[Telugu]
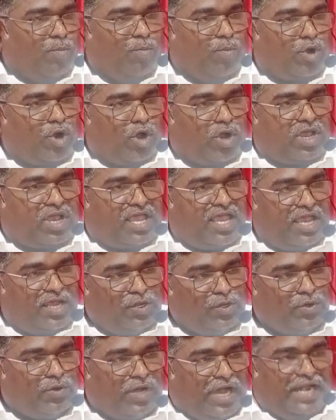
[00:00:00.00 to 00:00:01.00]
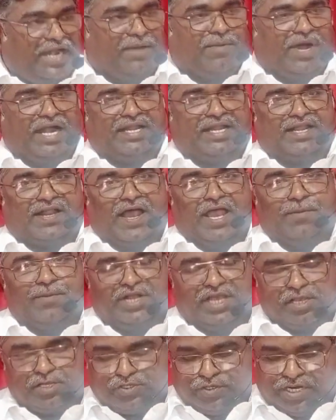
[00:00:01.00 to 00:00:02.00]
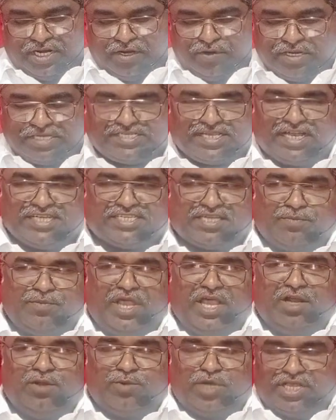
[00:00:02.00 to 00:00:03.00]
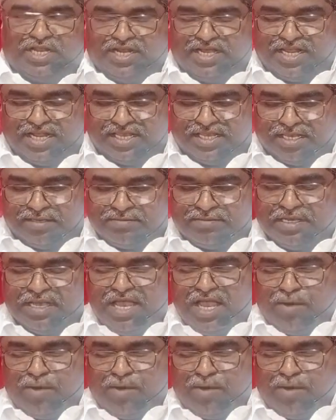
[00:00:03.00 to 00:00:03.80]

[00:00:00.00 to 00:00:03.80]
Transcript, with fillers: మొరొక్కెను అనే మాట రాయబడింది చూడండి ఒకసారి సమయాలు మొదటి గ్రంథం